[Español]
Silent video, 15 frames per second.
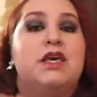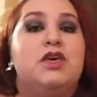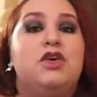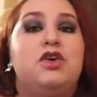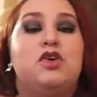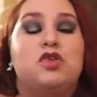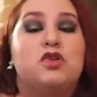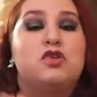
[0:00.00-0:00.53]

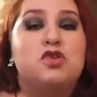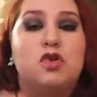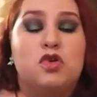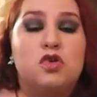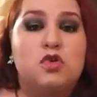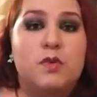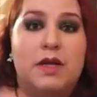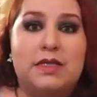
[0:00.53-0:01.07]
Y otros
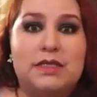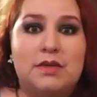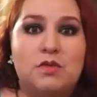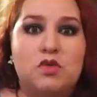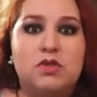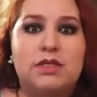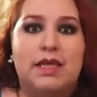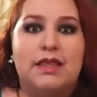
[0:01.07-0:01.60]
son los
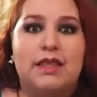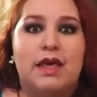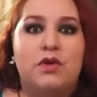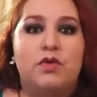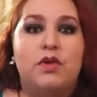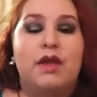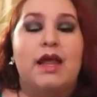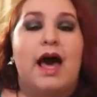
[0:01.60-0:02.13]
bálsamos que te
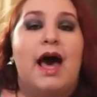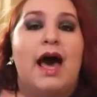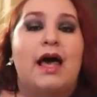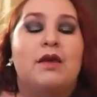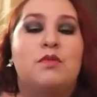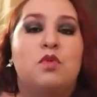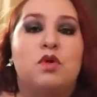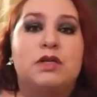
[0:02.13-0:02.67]
ayudan a
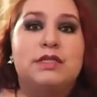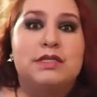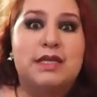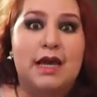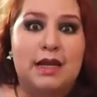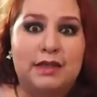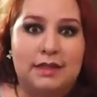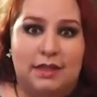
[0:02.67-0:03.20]

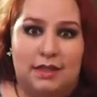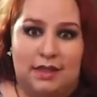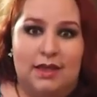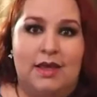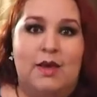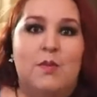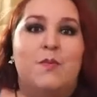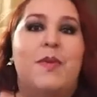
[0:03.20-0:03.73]
armonizarte
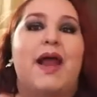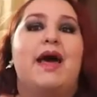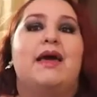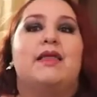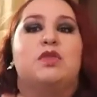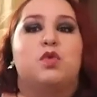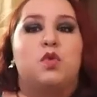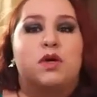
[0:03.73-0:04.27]
para
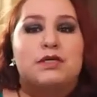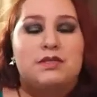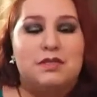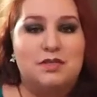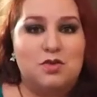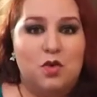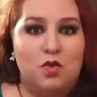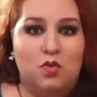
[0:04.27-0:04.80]
que tú
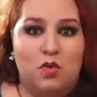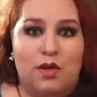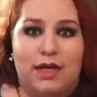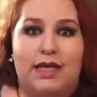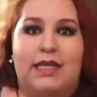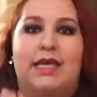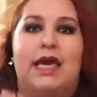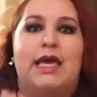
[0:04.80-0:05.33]
estés con tu
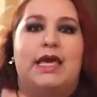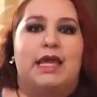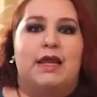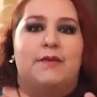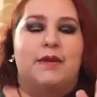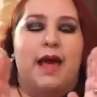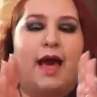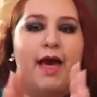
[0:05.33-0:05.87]
energía
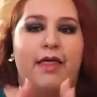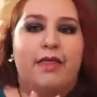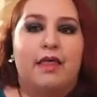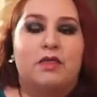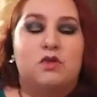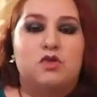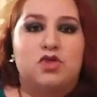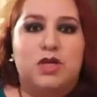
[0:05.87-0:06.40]

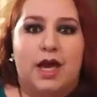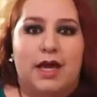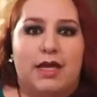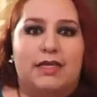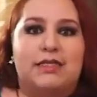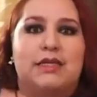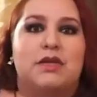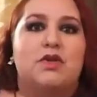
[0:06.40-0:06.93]
equilibrada, tus
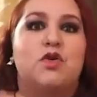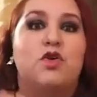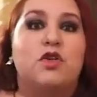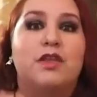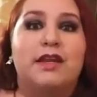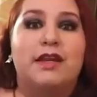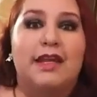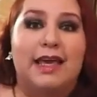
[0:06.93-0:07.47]
chakras en
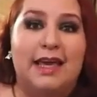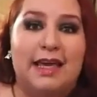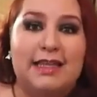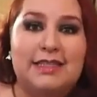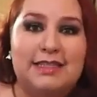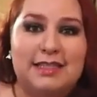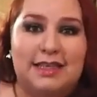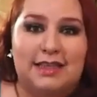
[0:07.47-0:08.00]
orden,
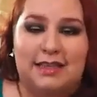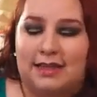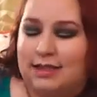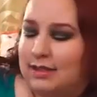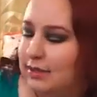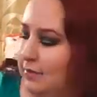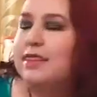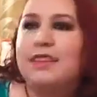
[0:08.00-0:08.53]
etcétera.
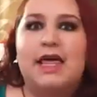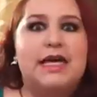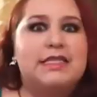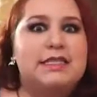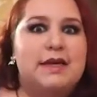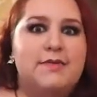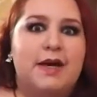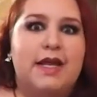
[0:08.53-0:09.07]
De
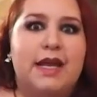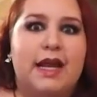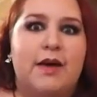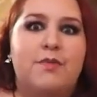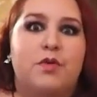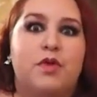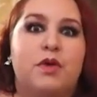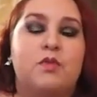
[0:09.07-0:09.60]
esta
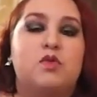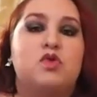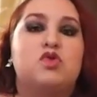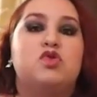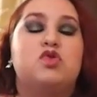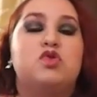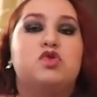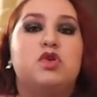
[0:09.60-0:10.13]
manera
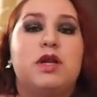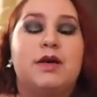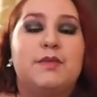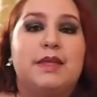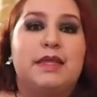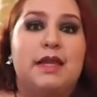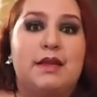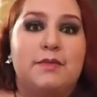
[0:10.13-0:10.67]
podemos no
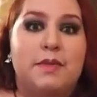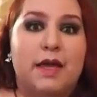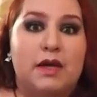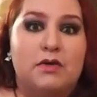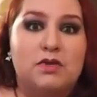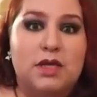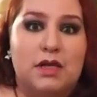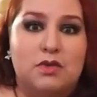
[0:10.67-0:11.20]
solamente
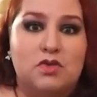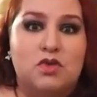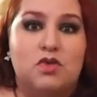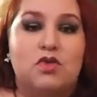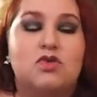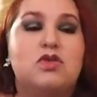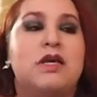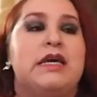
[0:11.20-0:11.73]
limpiarnos a
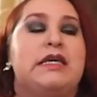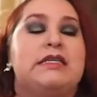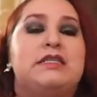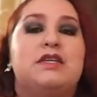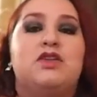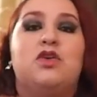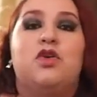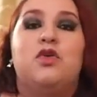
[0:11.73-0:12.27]
nosotros,
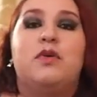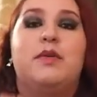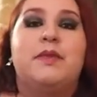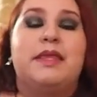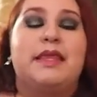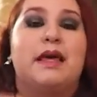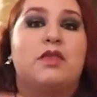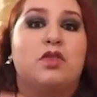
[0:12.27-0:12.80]
sino
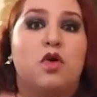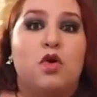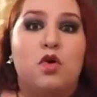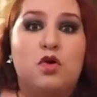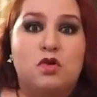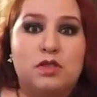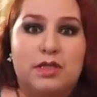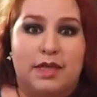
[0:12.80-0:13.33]
obviamente a
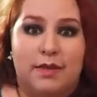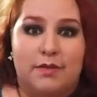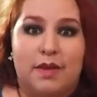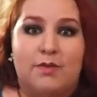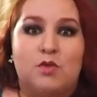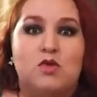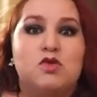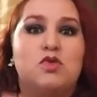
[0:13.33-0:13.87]
todos los que
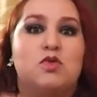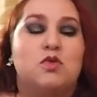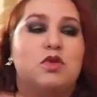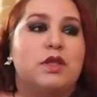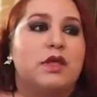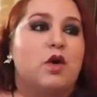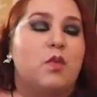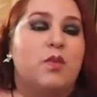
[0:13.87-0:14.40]
amamos, como
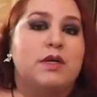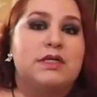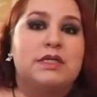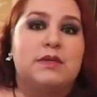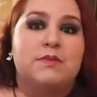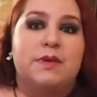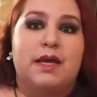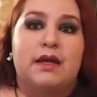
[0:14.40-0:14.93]
te digo, puedes
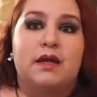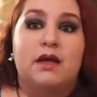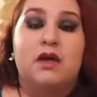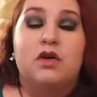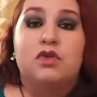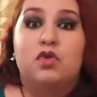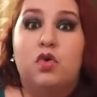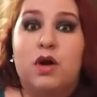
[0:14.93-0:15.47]
limpiar
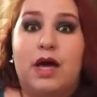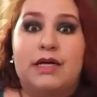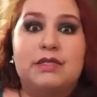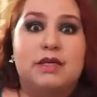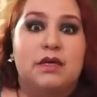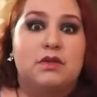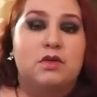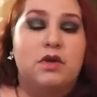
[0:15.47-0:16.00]
tu
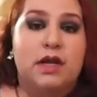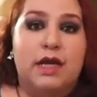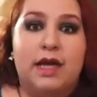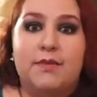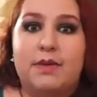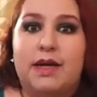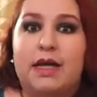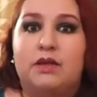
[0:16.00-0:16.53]
casa, tu
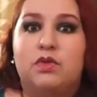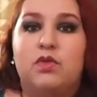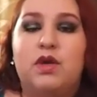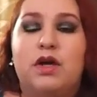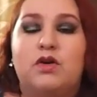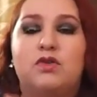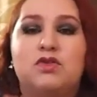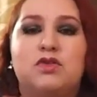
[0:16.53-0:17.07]
recámara, tu
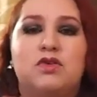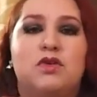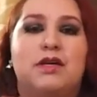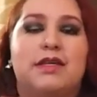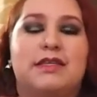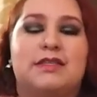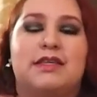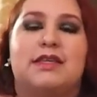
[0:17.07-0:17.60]
negocio,
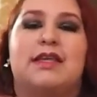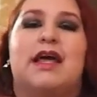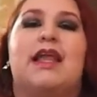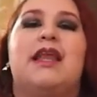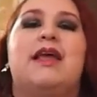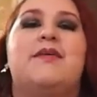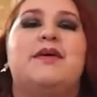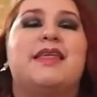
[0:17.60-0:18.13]
etc.
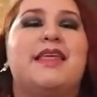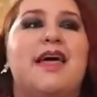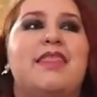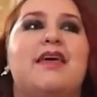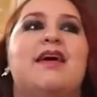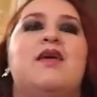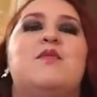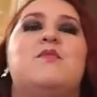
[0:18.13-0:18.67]
La verdad
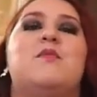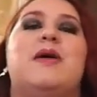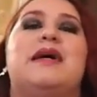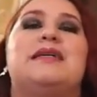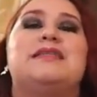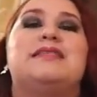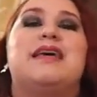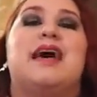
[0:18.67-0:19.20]
va
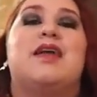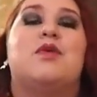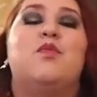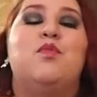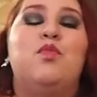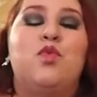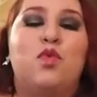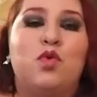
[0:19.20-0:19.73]
a estar
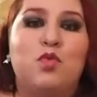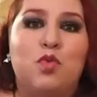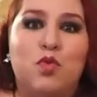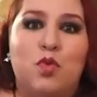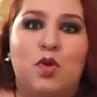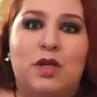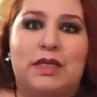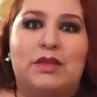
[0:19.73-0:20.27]
muy muy
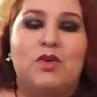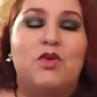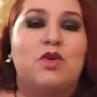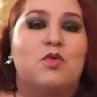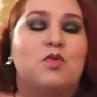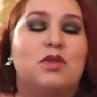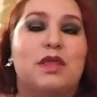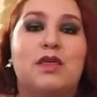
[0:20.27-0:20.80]
bonito y
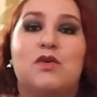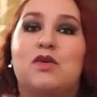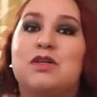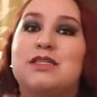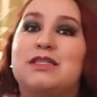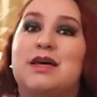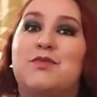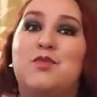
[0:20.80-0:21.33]
como te digo
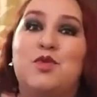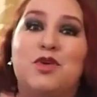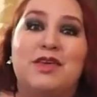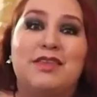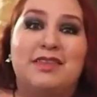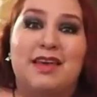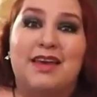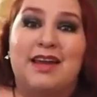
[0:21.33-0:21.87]
está muy
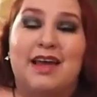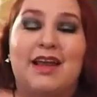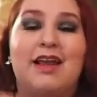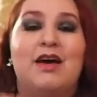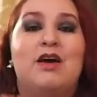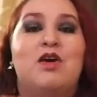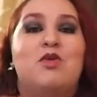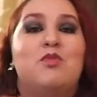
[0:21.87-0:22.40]
integral
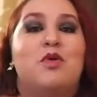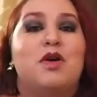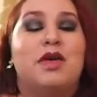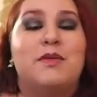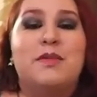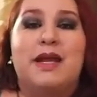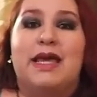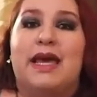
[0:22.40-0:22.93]

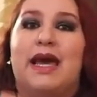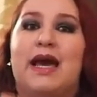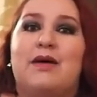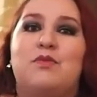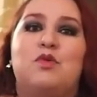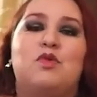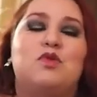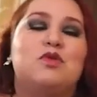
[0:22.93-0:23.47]
porque
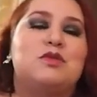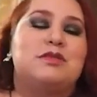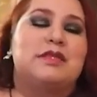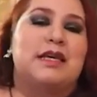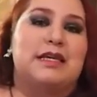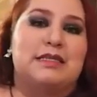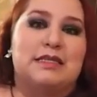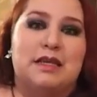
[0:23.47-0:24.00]
manejamos
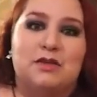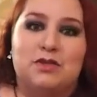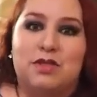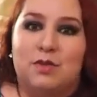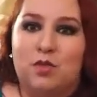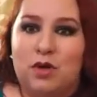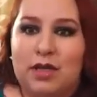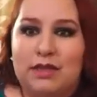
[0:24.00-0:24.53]
desde los
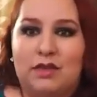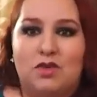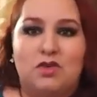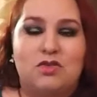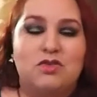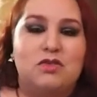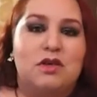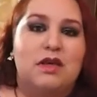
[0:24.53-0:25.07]

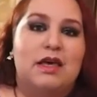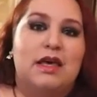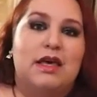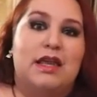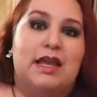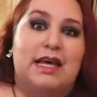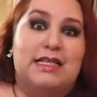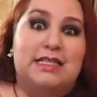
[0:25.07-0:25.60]
amuletos,
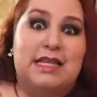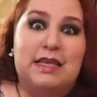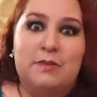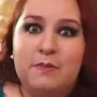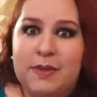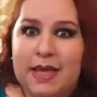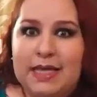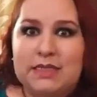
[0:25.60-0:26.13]
las
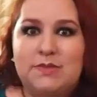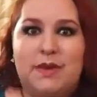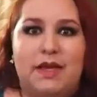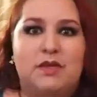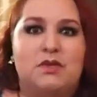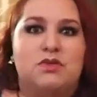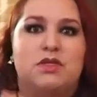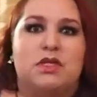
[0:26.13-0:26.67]
limpias,
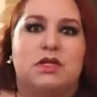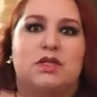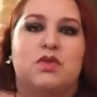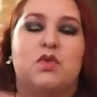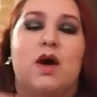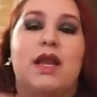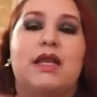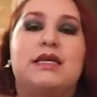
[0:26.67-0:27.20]
baños y
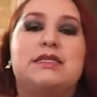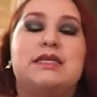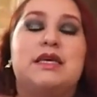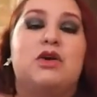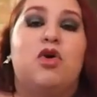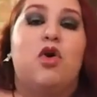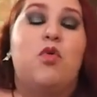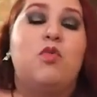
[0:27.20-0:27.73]
rituales
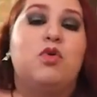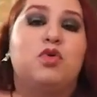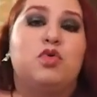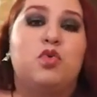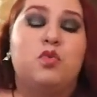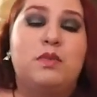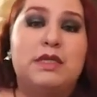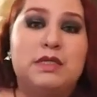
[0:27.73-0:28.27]
y cómo
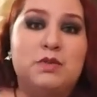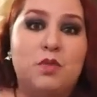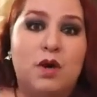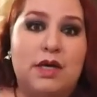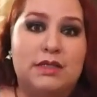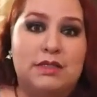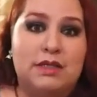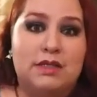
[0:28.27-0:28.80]
tú mismo
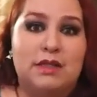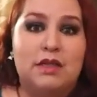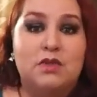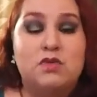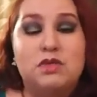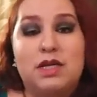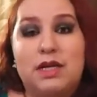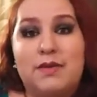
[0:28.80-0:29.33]
hacerte
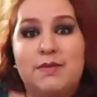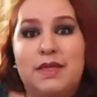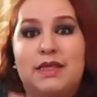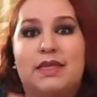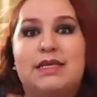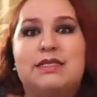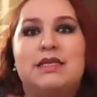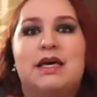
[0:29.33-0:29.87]
tus
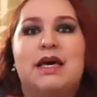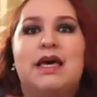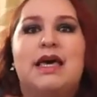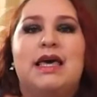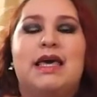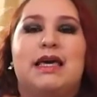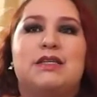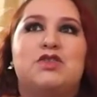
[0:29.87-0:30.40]
herramientas
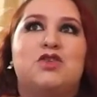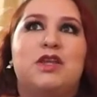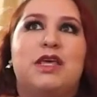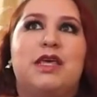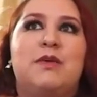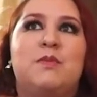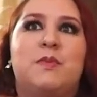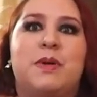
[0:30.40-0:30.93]
que son
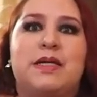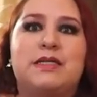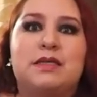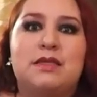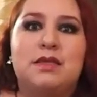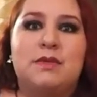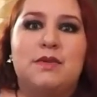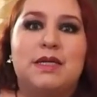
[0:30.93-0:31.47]

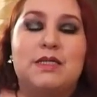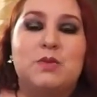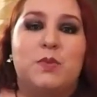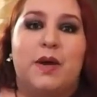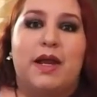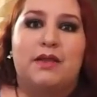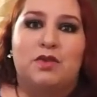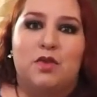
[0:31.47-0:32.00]
imprescindibles
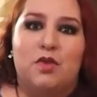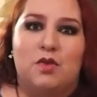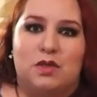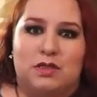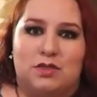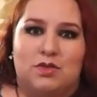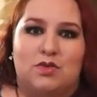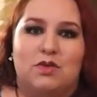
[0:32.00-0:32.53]
para todo
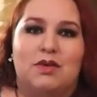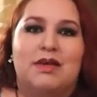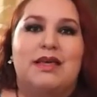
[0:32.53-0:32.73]
esto.